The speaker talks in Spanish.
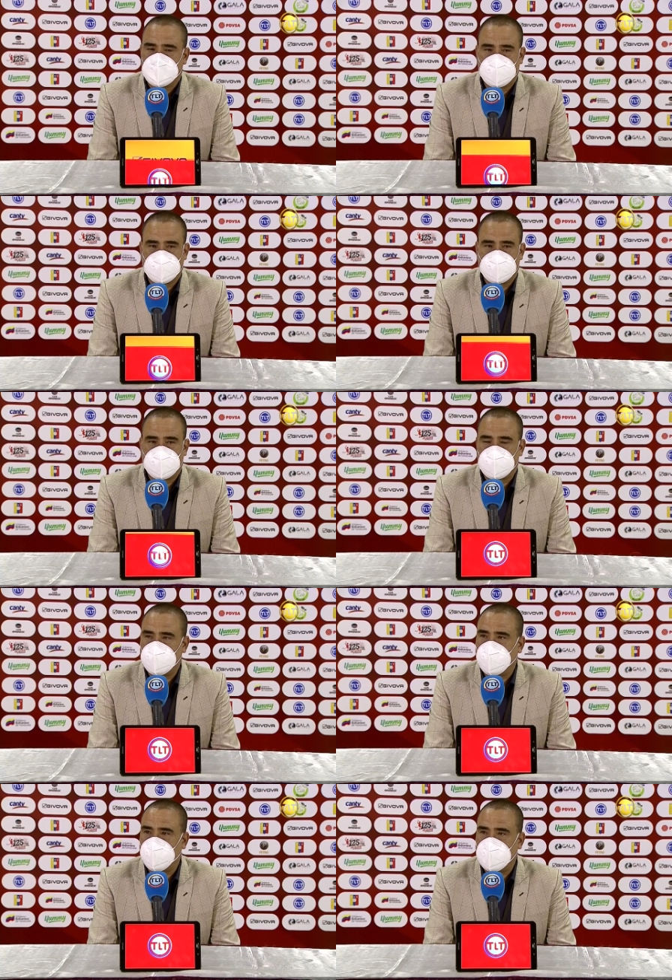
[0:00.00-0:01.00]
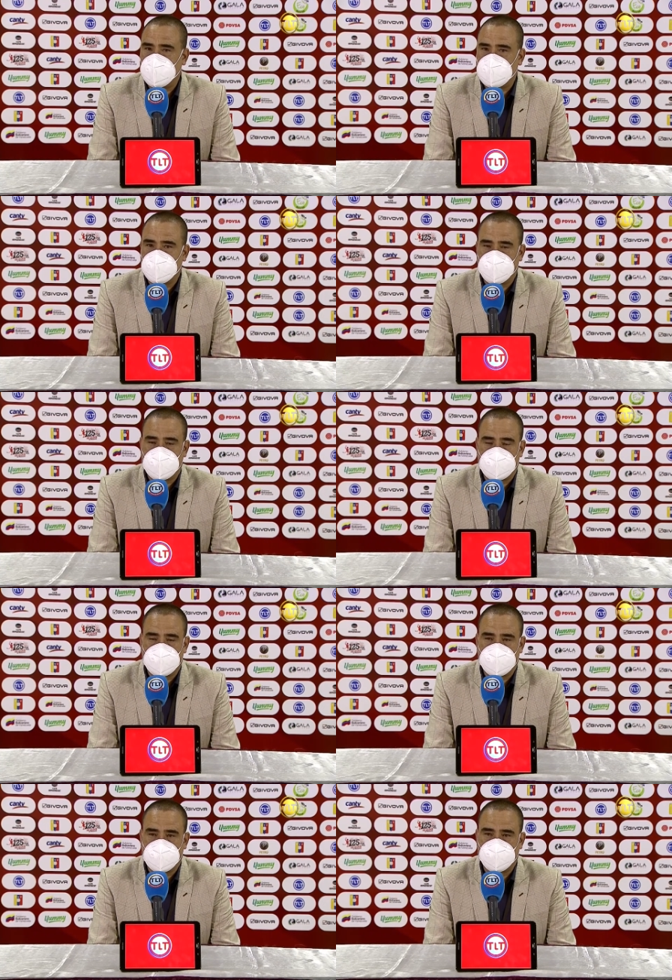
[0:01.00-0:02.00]
eh, de Cema Velázquez, de verdad
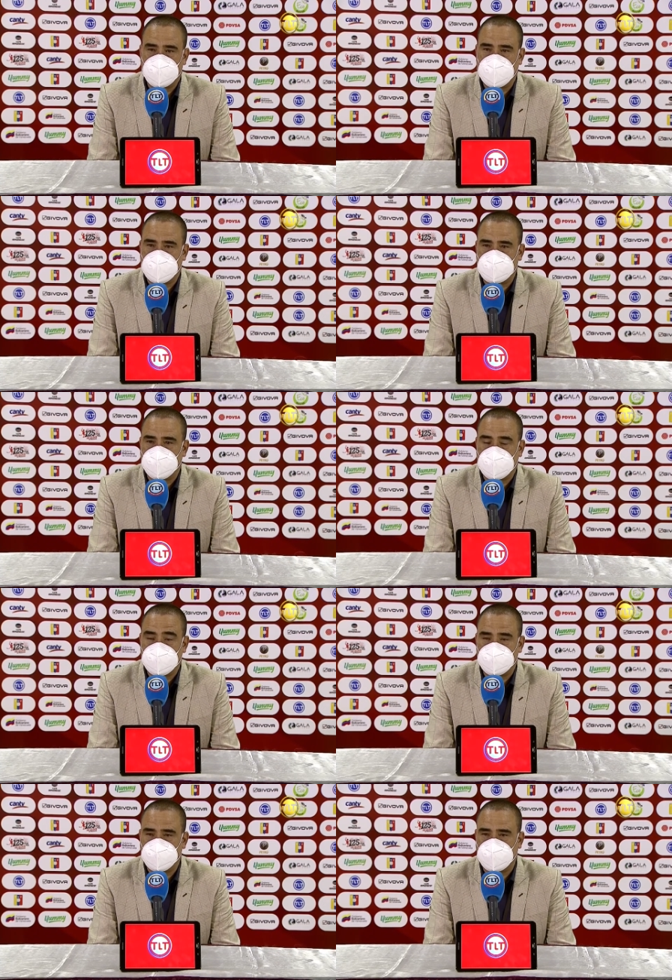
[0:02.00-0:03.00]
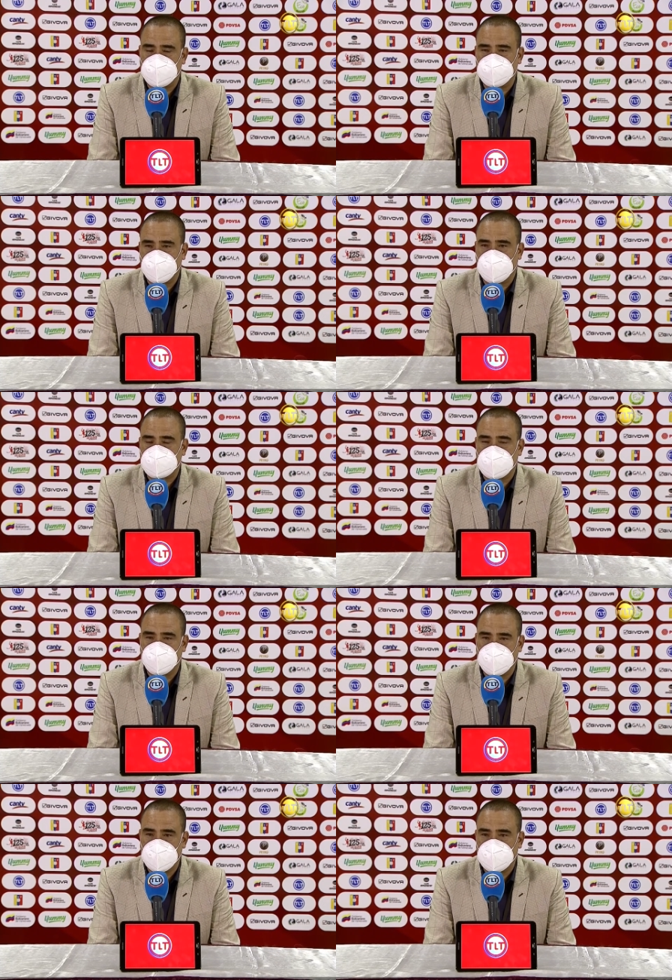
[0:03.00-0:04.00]
que es una lástima ¿no? por, la
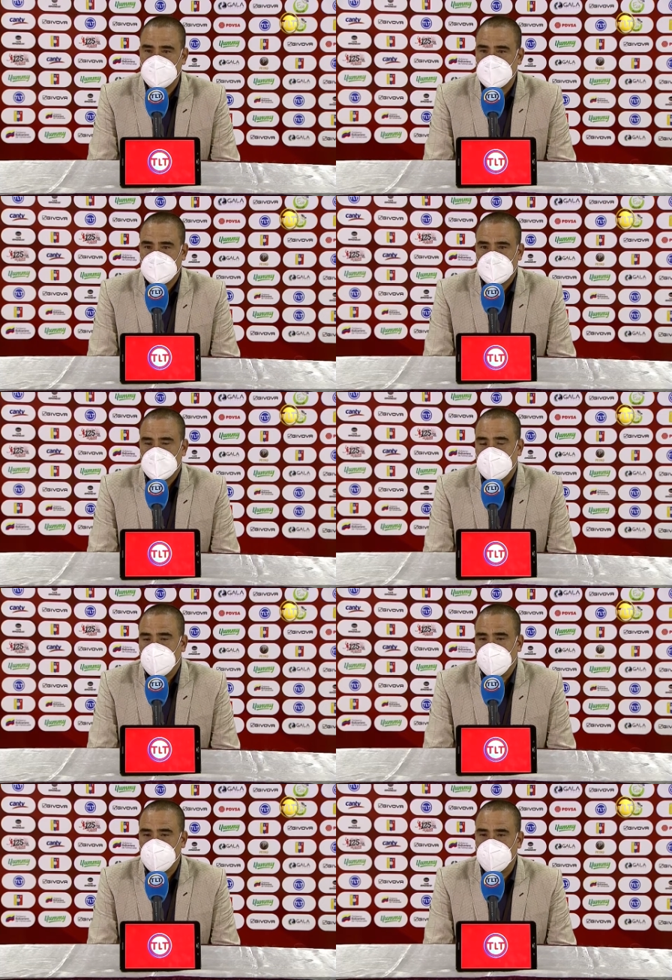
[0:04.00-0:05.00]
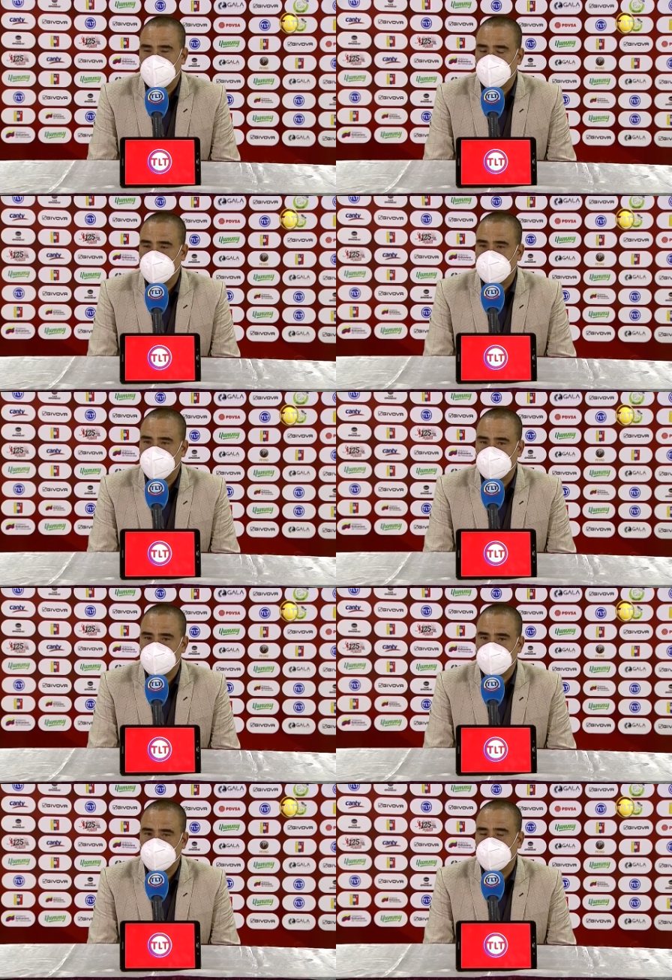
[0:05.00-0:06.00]
salud de él. Y luego, bueno, con la
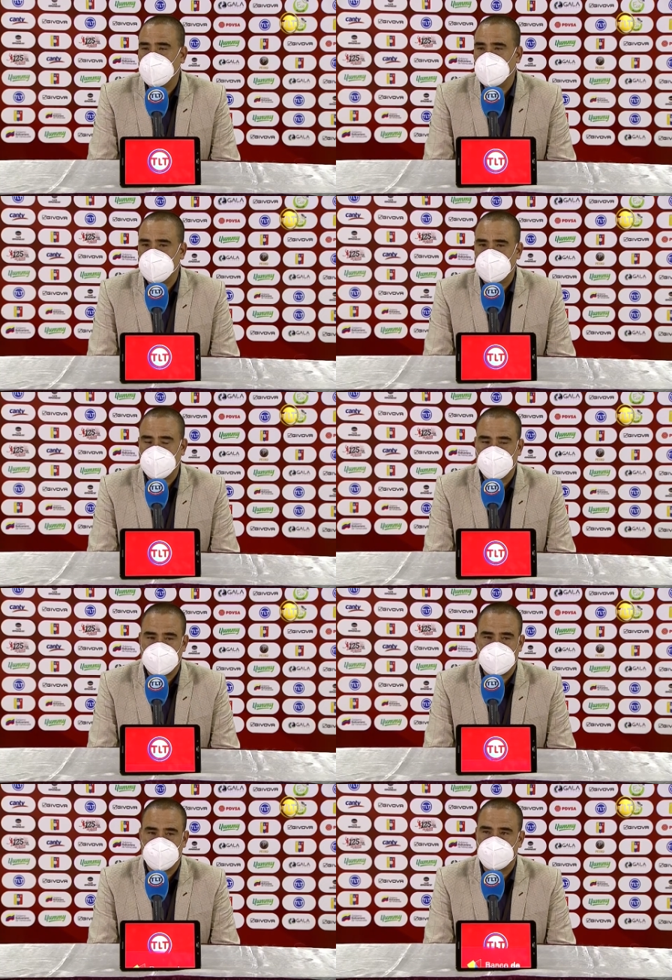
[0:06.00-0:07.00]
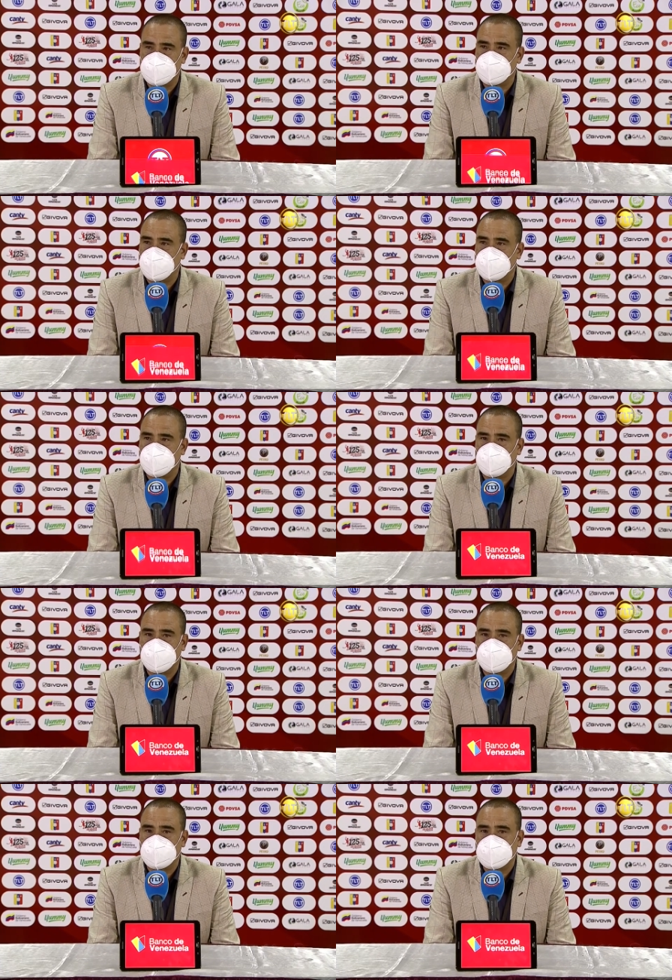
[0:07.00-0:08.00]
expulsión, pues lamentablemente condiciona
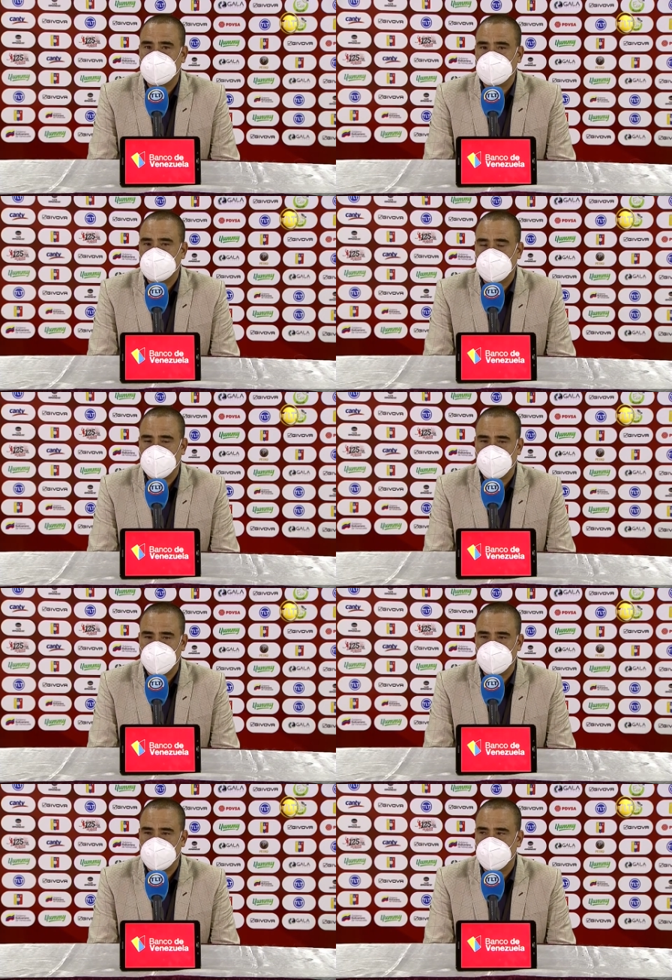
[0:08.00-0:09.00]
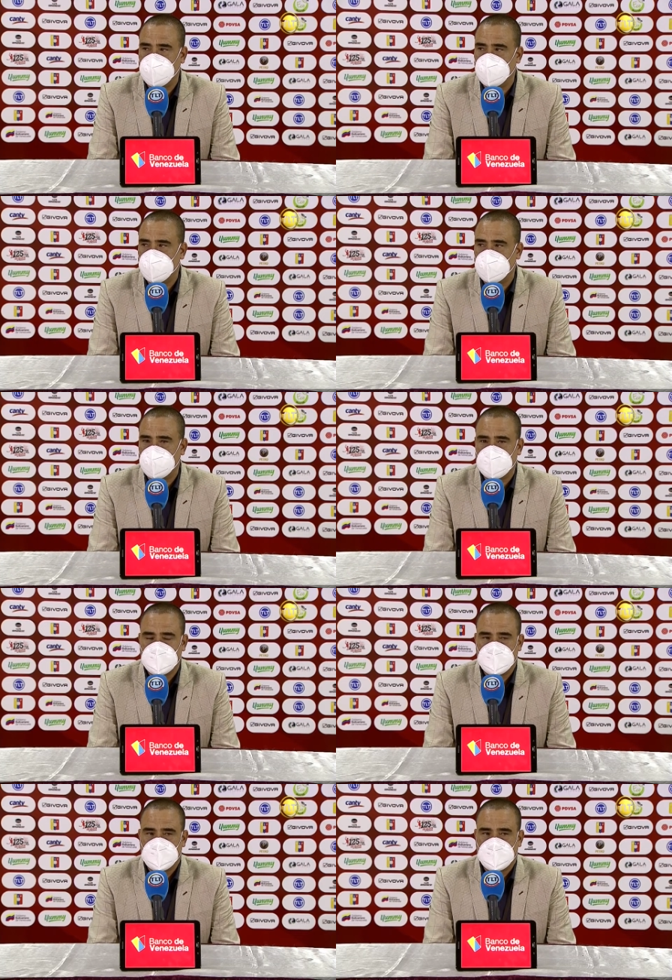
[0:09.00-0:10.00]
todo. Eh, quedamos con 10 jugadores
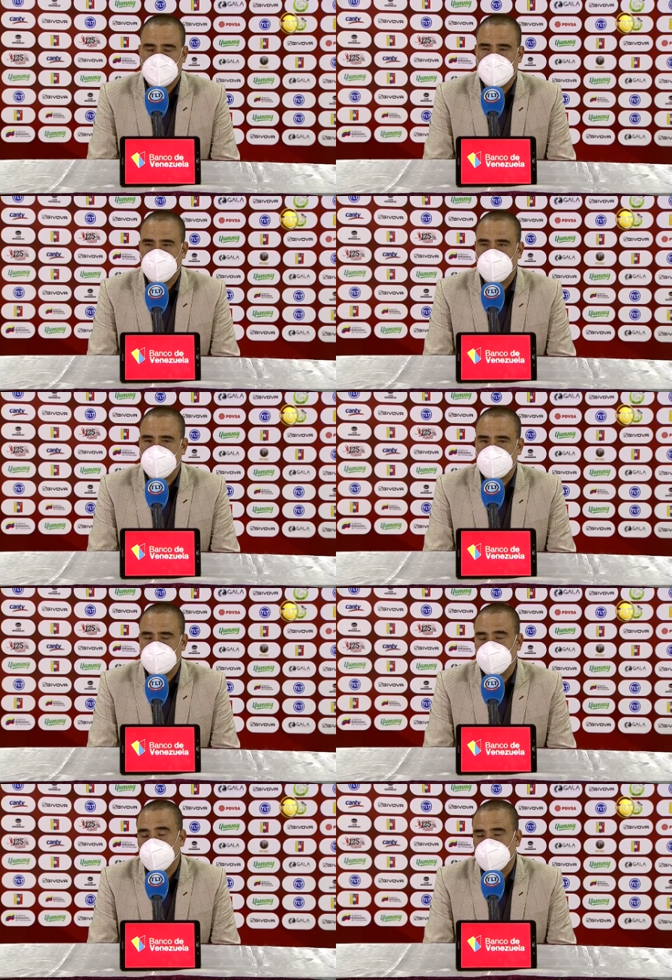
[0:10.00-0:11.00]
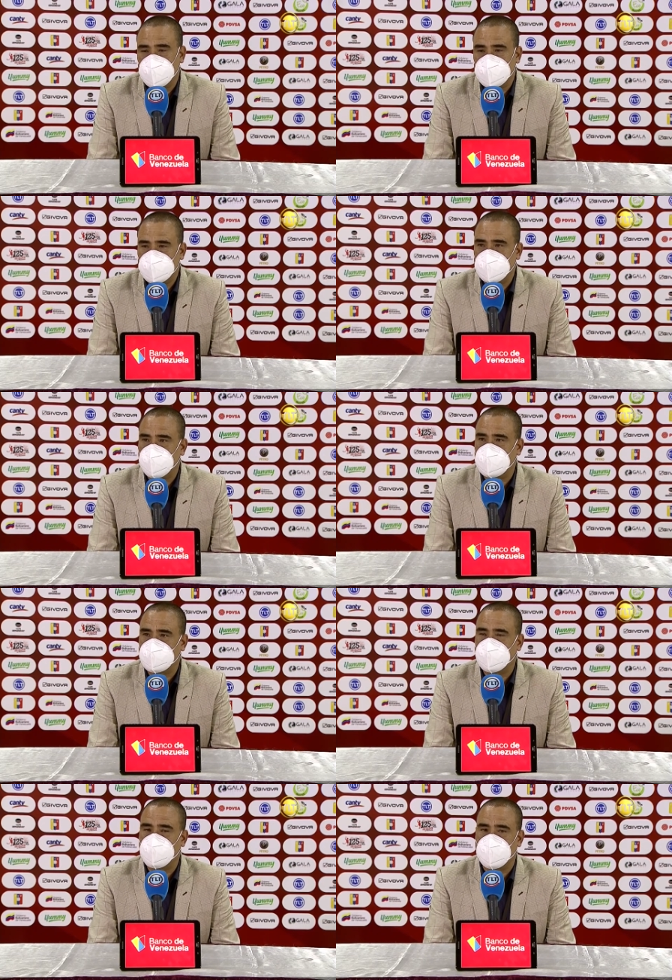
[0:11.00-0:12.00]
en el primer tiempo y se nos
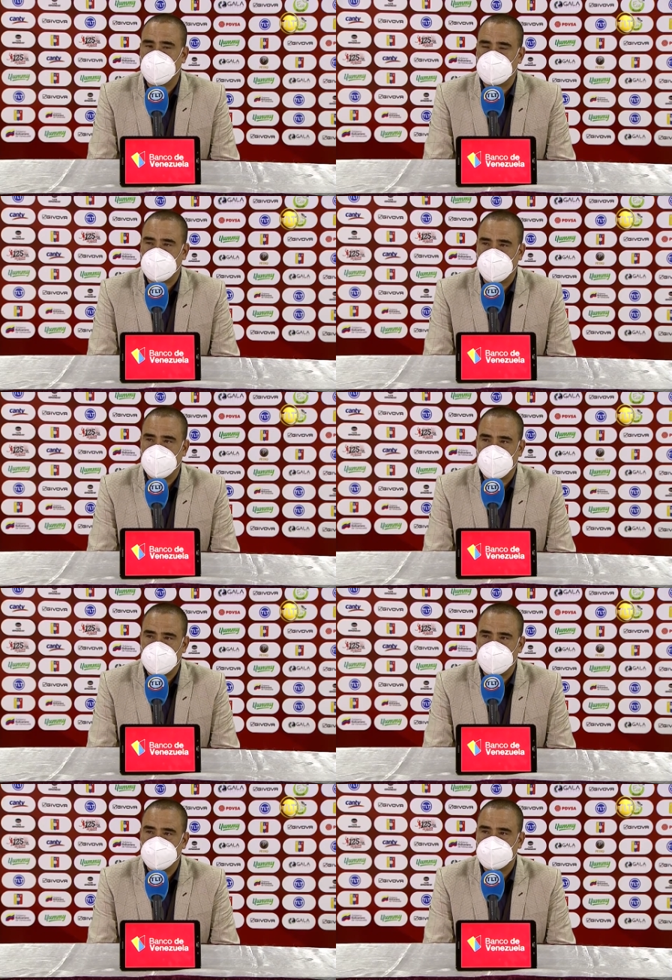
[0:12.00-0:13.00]
hizo muy cuesta arriba luego.